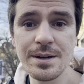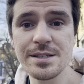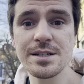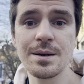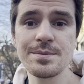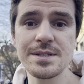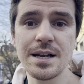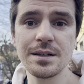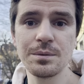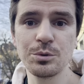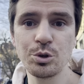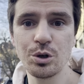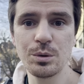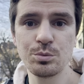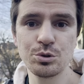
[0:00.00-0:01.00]
bence
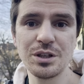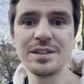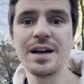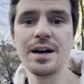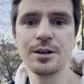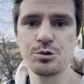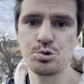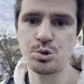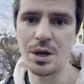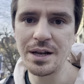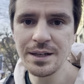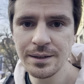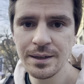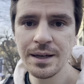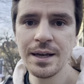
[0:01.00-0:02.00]
Amsterdam'a göre burada daha güzel.